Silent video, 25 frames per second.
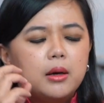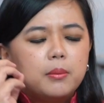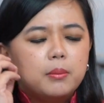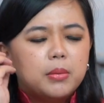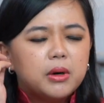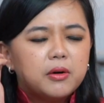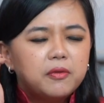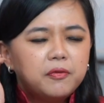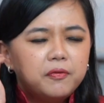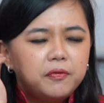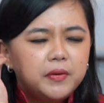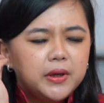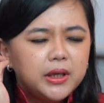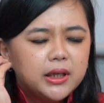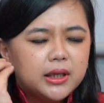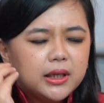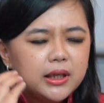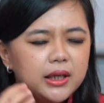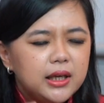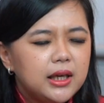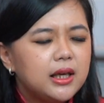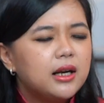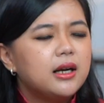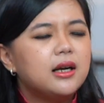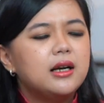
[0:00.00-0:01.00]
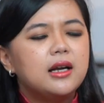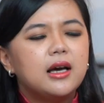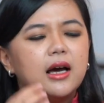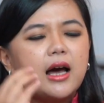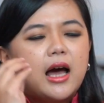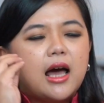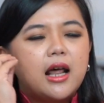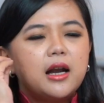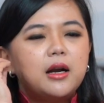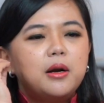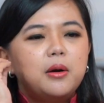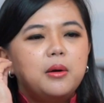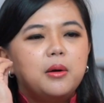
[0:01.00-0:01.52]
berpikir
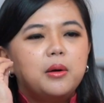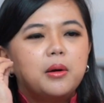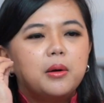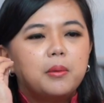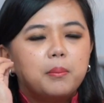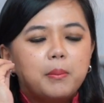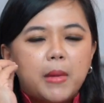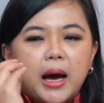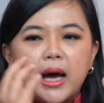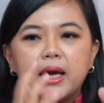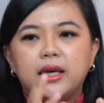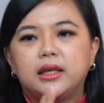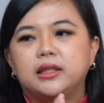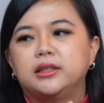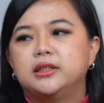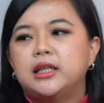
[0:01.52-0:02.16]
dengan baik.